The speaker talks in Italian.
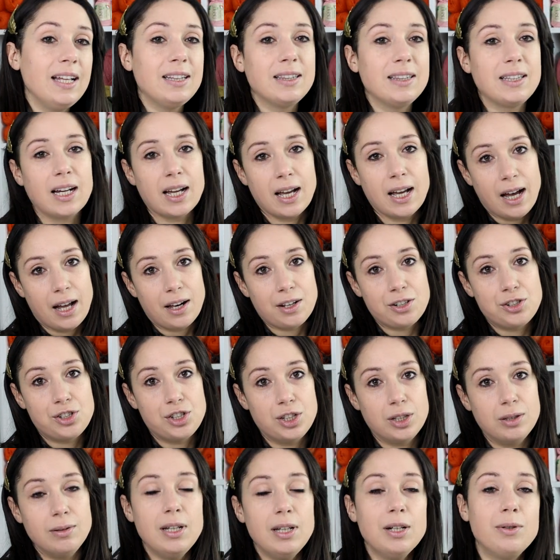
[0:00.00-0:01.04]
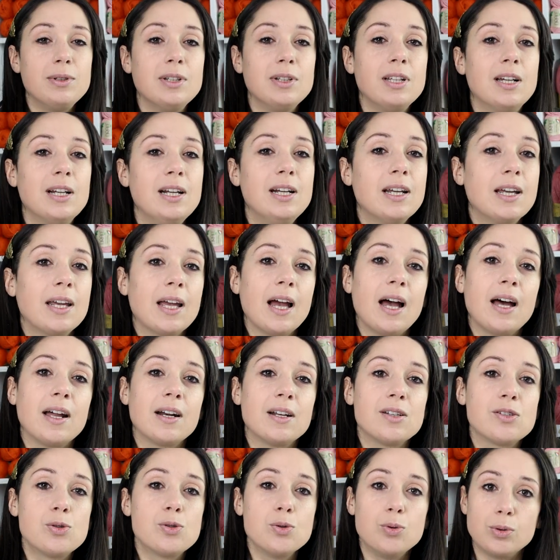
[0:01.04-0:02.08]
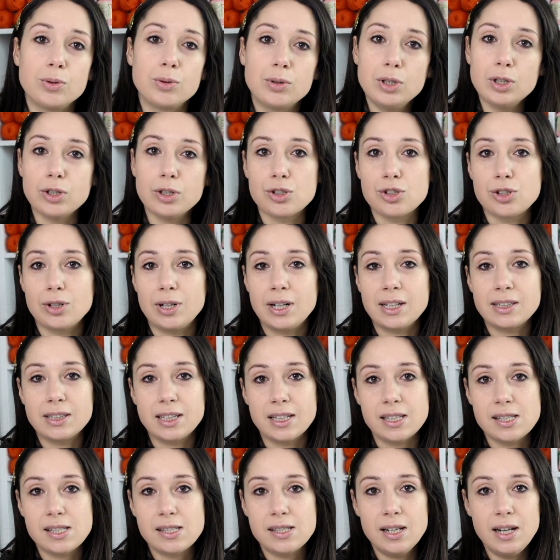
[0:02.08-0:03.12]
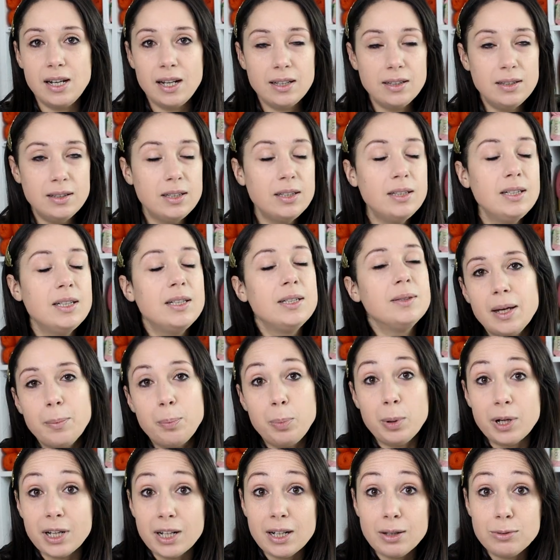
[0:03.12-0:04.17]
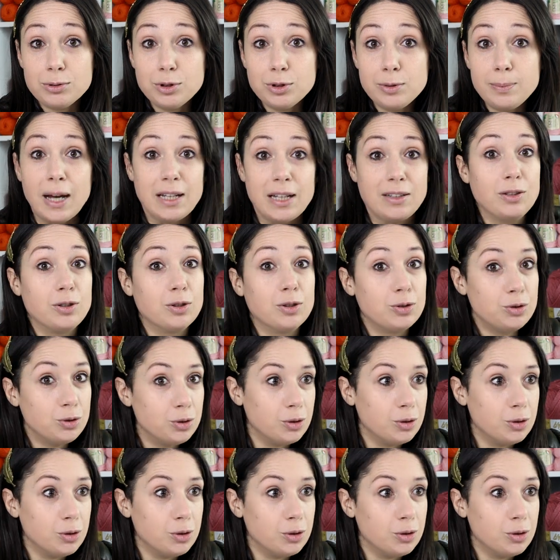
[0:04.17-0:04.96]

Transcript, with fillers: è taggarci e quindi cliccare su chiocciola Tessiland e poi in automatico